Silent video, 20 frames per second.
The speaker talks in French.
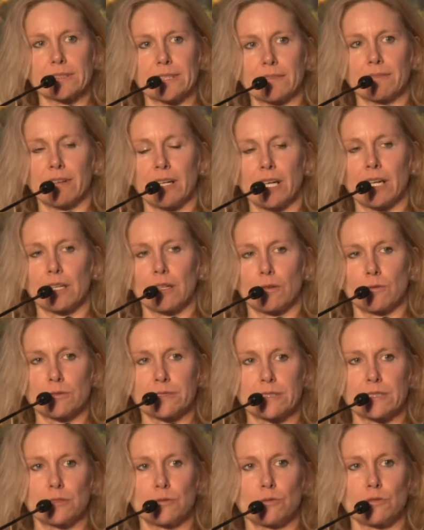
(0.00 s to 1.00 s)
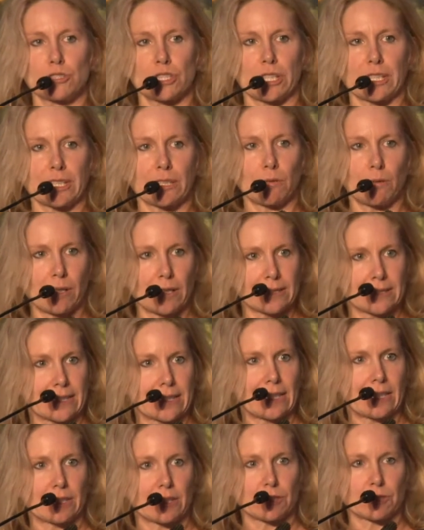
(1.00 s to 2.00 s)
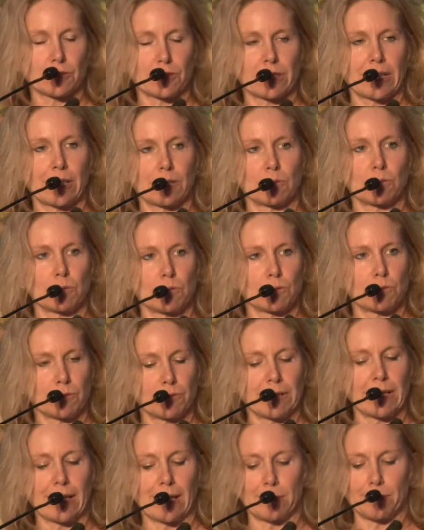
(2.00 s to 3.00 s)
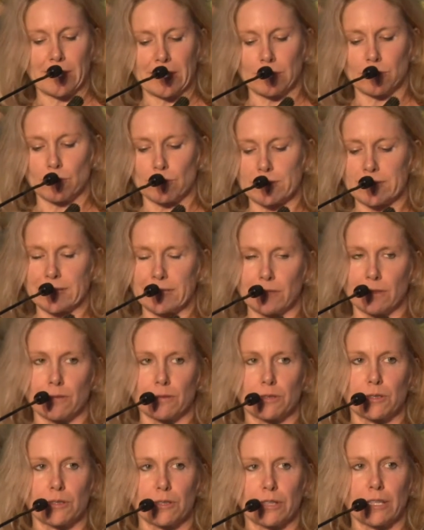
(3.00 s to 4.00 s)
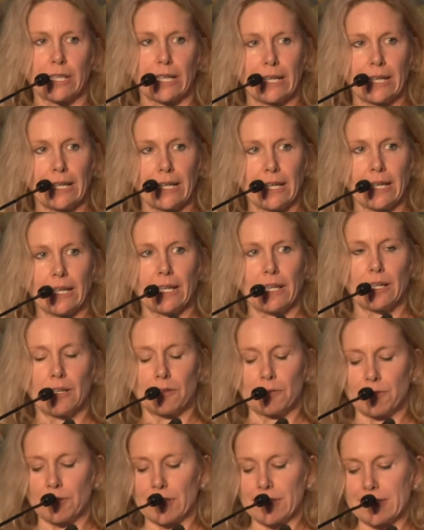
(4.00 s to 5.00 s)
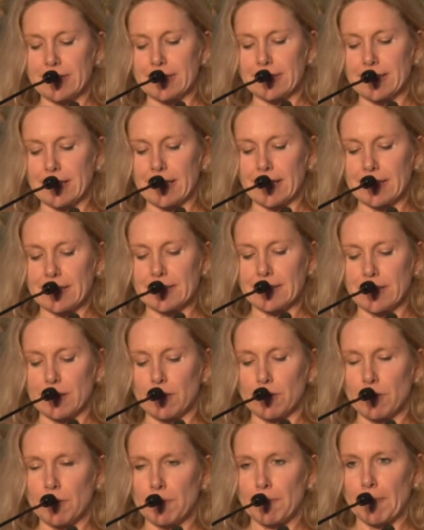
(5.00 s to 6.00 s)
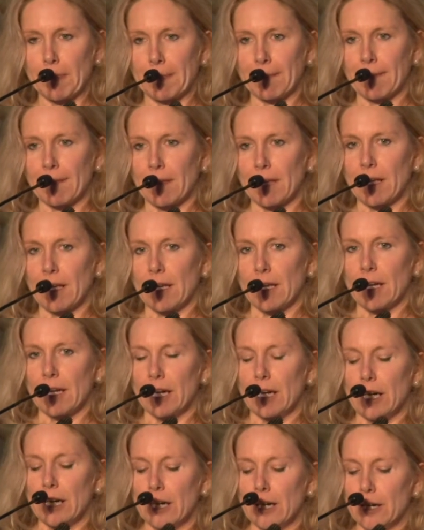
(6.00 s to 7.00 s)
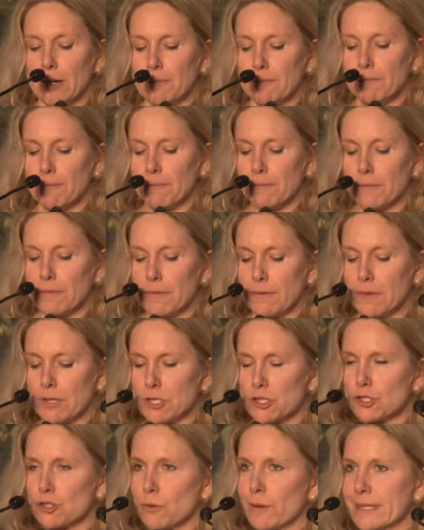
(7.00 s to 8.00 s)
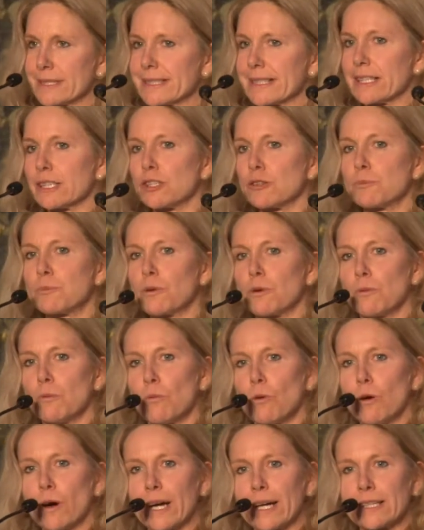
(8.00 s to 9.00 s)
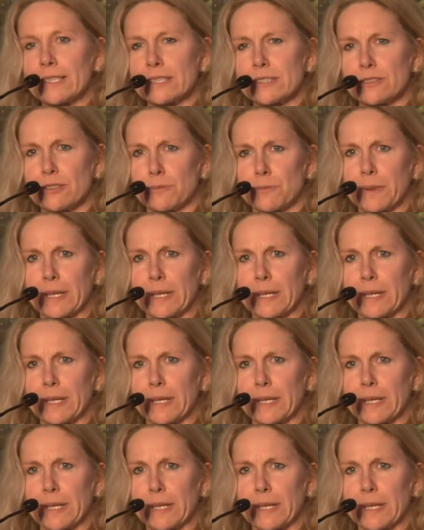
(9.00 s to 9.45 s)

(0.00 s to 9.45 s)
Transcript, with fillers: efforts continus. J'en ai croisé quelques-uns dans mes dossiers, donc félicitations. je dois dire que pour moi, ce